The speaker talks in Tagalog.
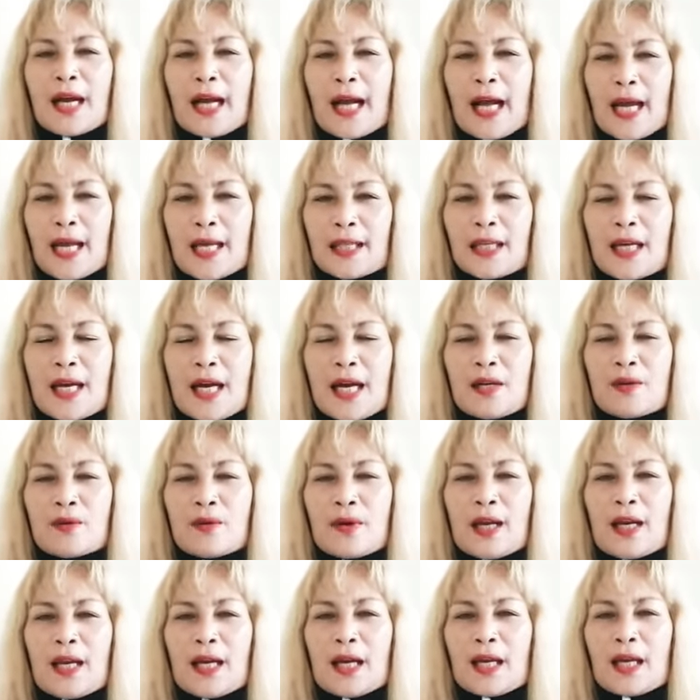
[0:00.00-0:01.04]
kahit gaano
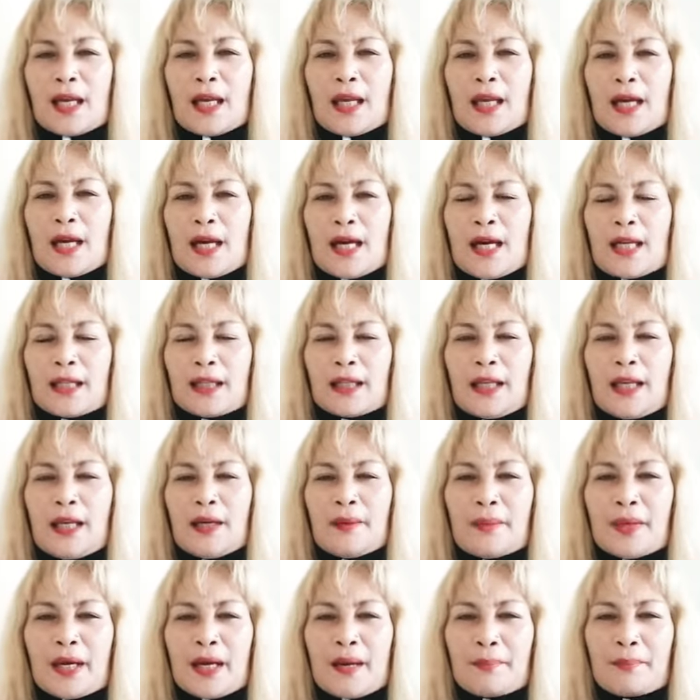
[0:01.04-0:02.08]
kalaki ang ating
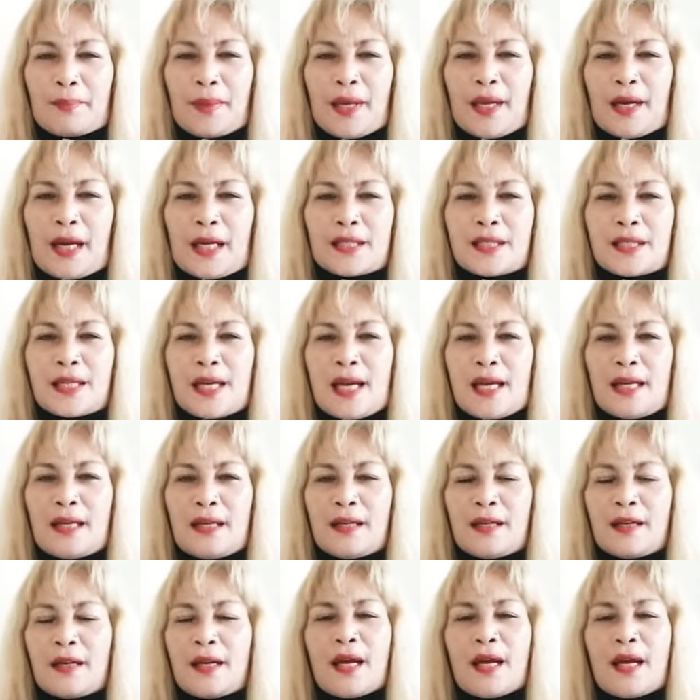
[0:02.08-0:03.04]
mga pera dyan